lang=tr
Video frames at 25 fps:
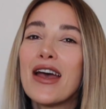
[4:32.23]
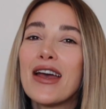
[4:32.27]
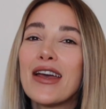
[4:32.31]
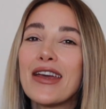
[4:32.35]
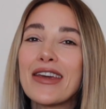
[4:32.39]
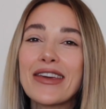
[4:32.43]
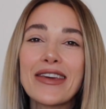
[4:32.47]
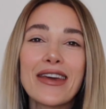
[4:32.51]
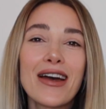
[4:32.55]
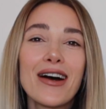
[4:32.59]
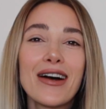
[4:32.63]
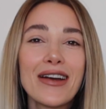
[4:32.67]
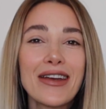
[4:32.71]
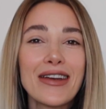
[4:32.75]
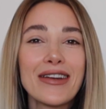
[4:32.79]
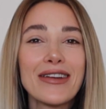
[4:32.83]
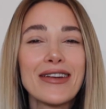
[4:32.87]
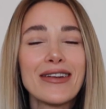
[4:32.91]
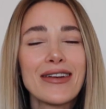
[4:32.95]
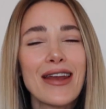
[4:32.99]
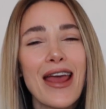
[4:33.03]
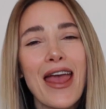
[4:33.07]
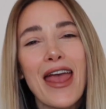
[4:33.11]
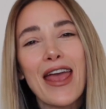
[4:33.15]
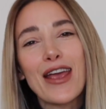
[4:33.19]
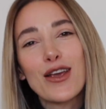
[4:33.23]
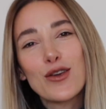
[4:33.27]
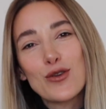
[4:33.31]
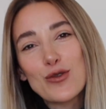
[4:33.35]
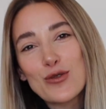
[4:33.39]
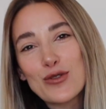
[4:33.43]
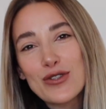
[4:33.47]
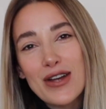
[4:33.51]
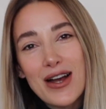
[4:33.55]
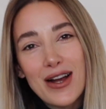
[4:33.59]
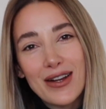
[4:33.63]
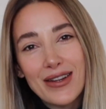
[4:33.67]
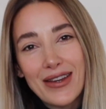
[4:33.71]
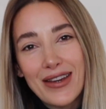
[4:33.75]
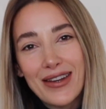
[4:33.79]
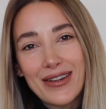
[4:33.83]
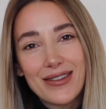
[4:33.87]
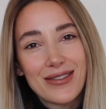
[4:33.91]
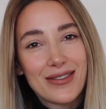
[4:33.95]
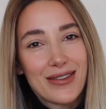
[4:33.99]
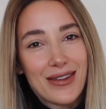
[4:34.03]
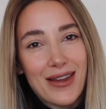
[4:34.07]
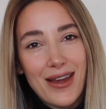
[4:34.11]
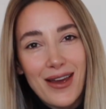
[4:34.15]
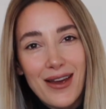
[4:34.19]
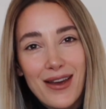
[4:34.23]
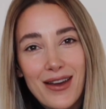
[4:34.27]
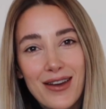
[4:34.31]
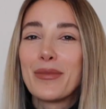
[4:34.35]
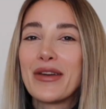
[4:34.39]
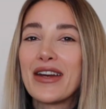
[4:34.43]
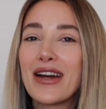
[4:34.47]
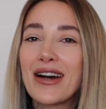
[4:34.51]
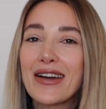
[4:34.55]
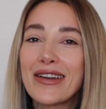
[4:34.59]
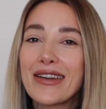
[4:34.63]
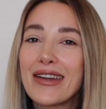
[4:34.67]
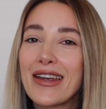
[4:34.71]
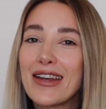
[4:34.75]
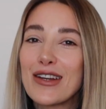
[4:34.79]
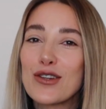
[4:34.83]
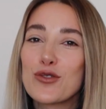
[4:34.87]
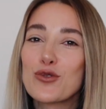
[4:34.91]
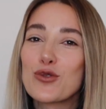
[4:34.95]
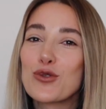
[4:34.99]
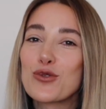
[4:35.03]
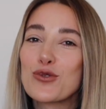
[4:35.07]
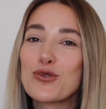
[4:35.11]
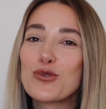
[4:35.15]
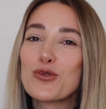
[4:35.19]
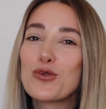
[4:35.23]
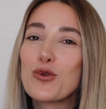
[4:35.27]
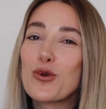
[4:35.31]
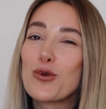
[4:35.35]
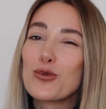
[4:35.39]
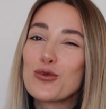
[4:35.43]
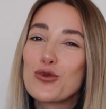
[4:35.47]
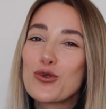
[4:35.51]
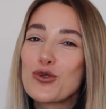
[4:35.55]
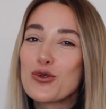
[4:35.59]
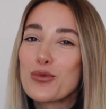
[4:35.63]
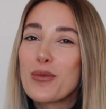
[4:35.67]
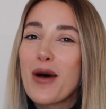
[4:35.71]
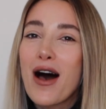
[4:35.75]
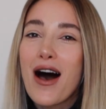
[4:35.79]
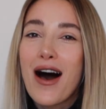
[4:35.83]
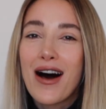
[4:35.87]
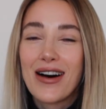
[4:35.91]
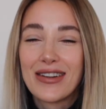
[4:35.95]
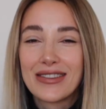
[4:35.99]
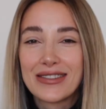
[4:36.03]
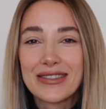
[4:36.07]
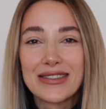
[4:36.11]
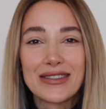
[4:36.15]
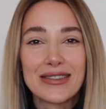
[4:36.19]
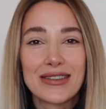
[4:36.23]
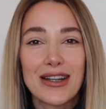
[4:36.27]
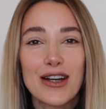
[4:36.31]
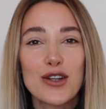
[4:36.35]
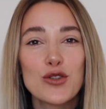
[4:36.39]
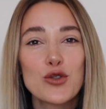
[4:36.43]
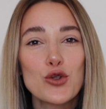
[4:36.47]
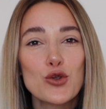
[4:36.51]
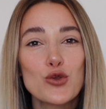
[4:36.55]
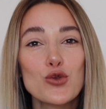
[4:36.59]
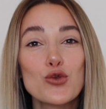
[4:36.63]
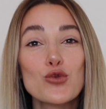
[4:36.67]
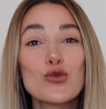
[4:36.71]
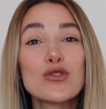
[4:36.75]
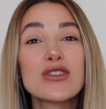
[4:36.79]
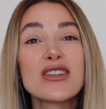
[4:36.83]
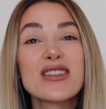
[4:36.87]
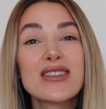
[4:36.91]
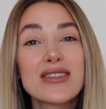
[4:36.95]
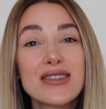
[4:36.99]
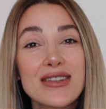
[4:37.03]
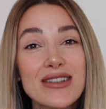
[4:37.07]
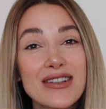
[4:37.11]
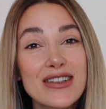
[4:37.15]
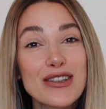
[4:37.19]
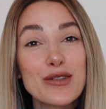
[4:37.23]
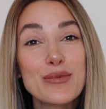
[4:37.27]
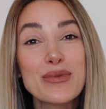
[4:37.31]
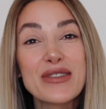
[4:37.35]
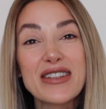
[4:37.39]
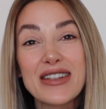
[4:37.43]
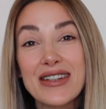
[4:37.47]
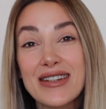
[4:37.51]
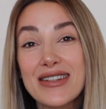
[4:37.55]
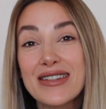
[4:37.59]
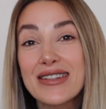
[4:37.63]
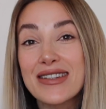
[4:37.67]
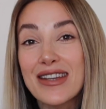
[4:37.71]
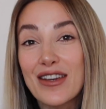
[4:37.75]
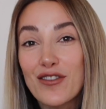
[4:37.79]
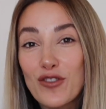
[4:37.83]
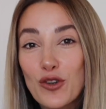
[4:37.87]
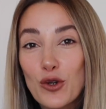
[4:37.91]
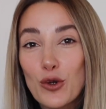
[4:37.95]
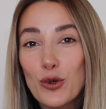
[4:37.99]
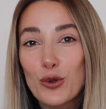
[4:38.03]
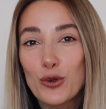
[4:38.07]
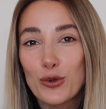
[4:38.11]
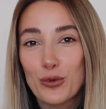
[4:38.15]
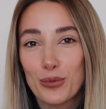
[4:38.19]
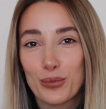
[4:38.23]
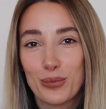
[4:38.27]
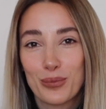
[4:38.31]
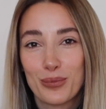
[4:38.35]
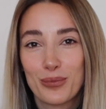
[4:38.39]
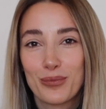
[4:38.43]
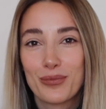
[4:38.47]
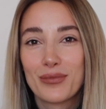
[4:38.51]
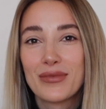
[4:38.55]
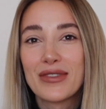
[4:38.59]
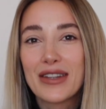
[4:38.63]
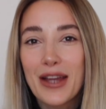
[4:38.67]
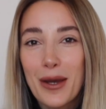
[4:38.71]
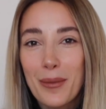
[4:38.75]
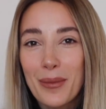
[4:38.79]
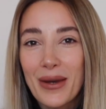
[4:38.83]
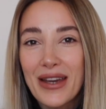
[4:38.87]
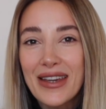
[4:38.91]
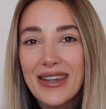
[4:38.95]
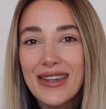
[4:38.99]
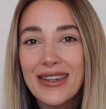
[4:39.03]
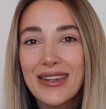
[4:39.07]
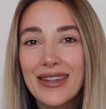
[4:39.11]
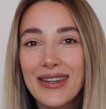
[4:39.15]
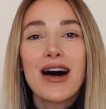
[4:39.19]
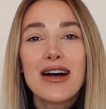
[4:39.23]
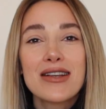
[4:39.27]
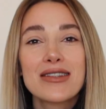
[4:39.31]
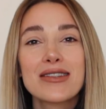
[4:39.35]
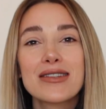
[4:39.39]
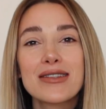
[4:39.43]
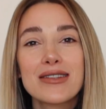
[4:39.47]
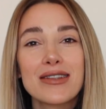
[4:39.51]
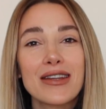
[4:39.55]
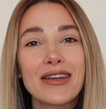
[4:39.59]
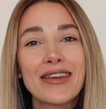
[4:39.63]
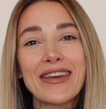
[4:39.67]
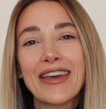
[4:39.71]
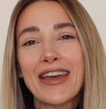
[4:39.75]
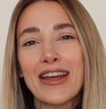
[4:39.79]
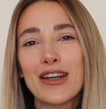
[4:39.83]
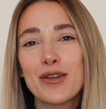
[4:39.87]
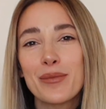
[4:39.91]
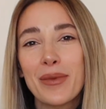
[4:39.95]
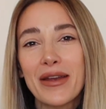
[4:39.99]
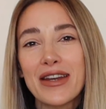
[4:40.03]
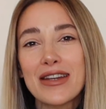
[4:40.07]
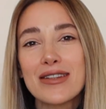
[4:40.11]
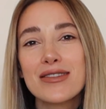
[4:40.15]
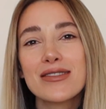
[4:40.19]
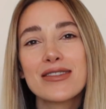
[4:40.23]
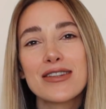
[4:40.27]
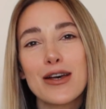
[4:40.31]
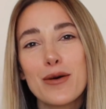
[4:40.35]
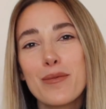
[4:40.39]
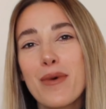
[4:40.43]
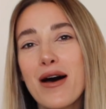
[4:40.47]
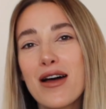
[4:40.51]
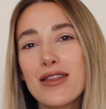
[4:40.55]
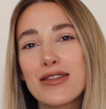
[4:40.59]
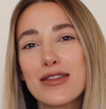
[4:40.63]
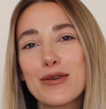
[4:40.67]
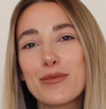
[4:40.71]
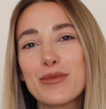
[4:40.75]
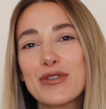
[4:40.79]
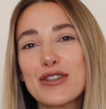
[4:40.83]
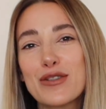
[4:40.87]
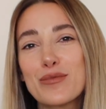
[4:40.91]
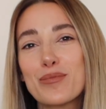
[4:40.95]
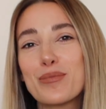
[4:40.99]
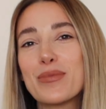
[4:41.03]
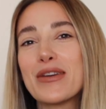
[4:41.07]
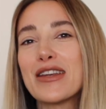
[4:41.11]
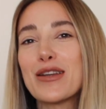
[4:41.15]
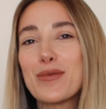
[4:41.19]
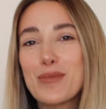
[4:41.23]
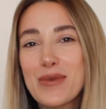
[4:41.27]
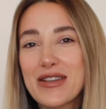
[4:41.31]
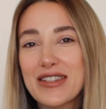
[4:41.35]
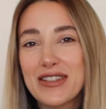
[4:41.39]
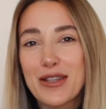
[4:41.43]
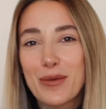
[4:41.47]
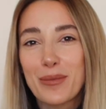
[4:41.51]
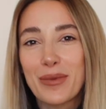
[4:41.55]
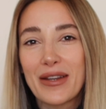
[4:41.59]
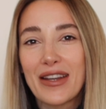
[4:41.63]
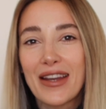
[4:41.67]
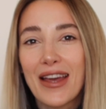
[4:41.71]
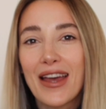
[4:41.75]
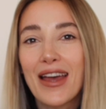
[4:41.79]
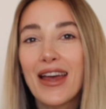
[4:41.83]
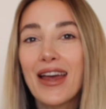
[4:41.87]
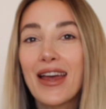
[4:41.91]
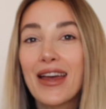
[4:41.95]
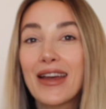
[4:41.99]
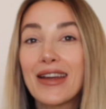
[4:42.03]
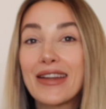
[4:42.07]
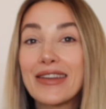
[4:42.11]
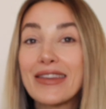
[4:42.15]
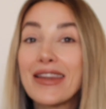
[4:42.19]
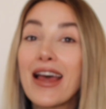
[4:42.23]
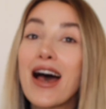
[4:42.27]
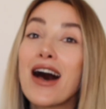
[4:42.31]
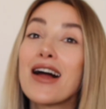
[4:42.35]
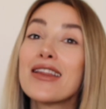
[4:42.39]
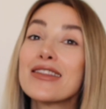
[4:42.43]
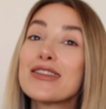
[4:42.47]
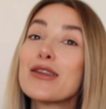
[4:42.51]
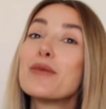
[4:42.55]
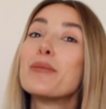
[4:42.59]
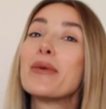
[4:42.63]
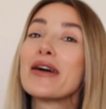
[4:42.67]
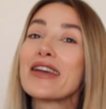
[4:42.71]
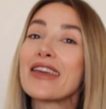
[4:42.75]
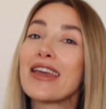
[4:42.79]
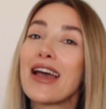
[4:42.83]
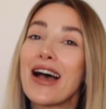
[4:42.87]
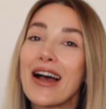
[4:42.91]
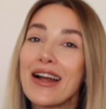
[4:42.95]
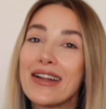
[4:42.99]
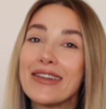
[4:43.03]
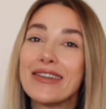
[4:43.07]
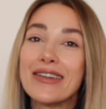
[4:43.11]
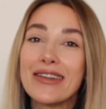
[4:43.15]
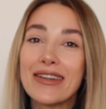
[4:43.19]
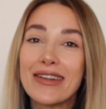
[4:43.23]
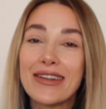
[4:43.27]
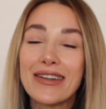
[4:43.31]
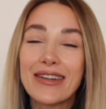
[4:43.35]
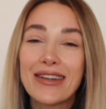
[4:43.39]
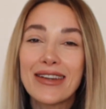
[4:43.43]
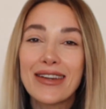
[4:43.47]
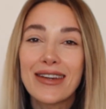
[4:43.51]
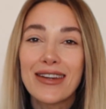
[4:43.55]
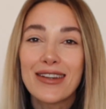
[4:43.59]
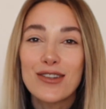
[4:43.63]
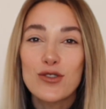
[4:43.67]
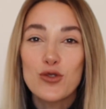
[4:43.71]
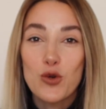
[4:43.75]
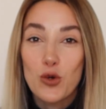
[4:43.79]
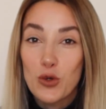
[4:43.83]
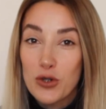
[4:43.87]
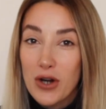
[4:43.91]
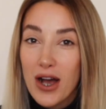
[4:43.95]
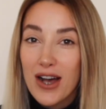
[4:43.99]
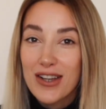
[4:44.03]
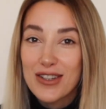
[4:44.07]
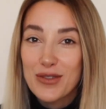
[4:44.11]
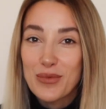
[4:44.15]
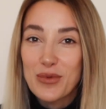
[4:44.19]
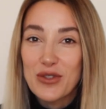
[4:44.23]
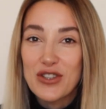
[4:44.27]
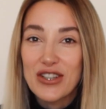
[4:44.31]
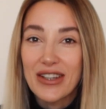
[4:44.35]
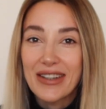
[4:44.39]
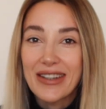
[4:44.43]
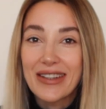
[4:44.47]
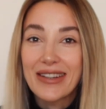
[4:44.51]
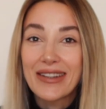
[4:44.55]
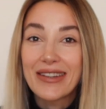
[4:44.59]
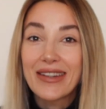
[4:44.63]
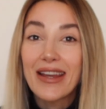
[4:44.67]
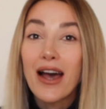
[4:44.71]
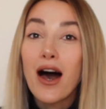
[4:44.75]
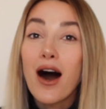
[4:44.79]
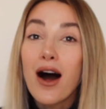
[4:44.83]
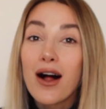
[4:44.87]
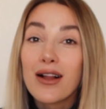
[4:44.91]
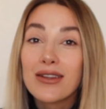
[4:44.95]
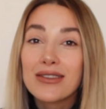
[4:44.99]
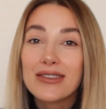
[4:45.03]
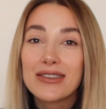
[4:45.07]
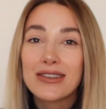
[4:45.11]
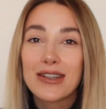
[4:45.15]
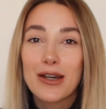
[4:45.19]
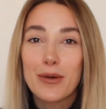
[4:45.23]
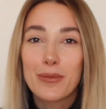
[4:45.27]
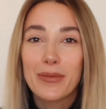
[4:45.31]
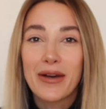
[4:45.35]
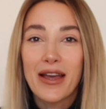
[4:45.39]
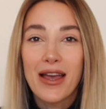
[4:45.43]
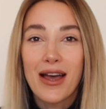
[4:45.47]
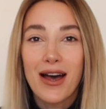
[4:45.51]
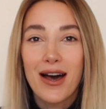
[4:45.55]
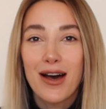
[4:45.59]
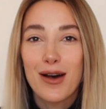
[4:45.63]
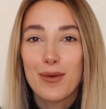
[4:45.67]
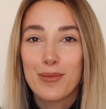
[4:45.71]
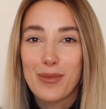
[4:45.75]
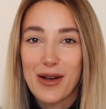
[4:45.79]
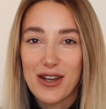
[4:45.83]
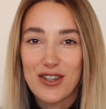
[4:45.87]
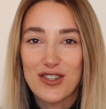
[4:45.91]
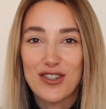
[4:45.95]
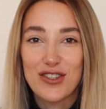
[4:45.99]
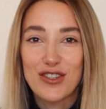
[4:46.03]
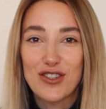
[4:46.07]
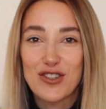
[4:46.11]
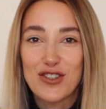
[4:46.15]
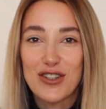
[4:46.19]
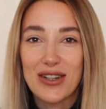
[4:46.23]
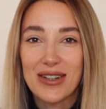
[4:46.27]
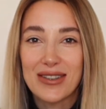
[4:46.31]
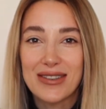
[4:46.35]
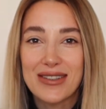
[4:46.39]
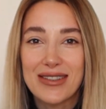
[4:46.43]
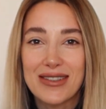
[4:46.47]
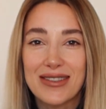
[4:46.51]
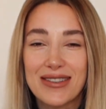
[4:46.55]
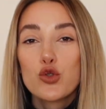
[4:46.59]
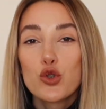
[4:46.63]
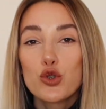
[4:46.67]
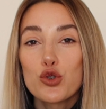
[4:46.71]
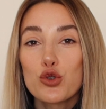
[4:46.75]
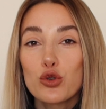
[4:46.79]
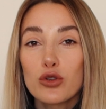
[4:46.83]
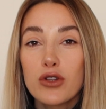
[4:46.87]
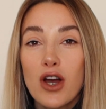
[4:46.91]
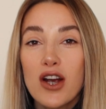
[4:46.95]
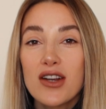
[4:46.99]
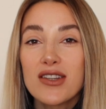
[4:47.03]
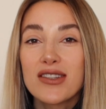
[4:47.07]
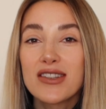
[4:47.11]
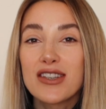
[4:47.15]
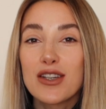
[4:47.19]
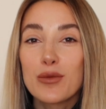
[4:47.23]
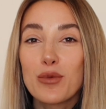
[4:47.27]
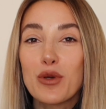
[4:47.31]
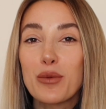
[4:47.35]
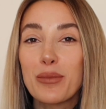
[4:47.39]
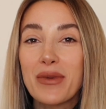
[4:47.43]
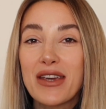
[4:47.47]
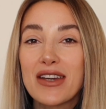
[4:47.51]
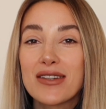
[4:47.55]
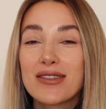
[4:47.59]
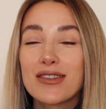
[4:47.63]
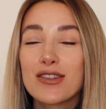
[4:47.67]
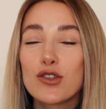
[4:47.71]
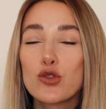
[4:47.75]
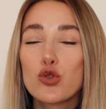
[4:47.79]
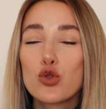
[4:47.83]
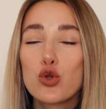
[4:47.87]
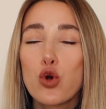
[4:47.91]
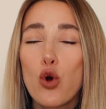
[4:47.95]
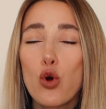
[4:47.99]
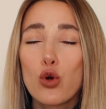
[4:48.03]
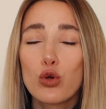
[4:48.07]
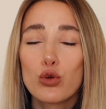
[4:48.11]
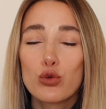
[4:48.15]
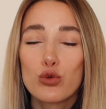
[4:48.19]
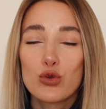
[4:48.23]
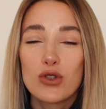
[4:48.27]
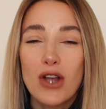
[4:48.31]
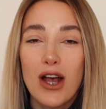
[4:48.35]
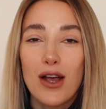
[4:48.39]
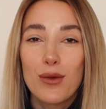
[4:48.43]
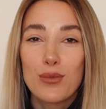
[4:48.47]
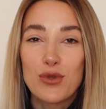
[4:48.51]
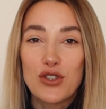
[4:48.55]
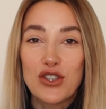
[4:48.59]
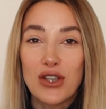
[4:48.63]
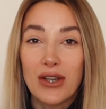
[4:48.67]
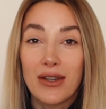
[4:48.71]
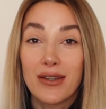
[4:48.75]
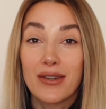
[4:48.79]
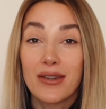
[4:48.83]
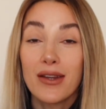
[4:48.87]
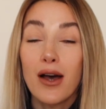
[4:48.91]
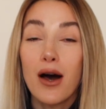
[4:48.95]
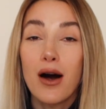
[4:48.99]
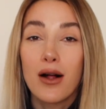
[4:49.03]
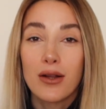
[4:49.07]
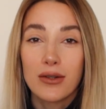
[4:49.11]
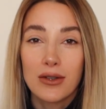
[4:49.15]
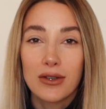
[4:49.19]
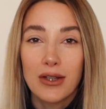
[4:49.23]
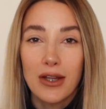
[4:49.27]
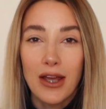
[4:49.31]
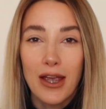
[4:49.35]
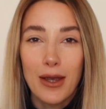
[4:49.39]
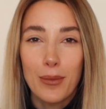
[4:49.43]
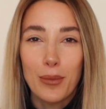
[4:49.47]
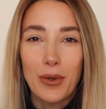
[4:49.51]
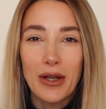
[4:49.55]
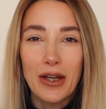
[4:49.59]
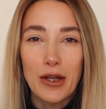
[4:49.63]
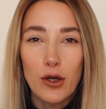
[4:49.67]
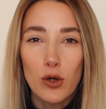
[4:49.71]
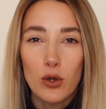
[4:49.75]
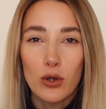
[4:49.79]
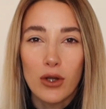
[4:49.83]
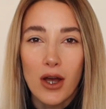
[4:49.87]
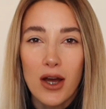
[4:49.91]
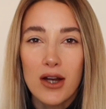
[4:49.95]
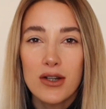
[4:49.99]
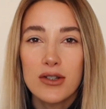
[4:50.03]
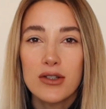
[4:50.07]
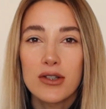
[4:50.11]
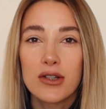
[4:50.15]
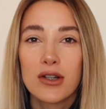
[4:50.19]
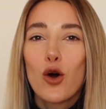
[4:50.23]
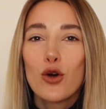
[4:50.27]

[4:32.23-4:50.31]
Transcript: Hikayenin en güzel yerinde bir anne ile çocuğun konuşma anında çocuğunuza sarılıp seni seviyorum demek aslında kelimenin tam anlamını bilmese bile ne anlama geldiğini çok rahat bir şekilde algılamaya başlayacaktır. Çocuklar samimiyeti çok güzel bir şekilde algılayabiliyorlar.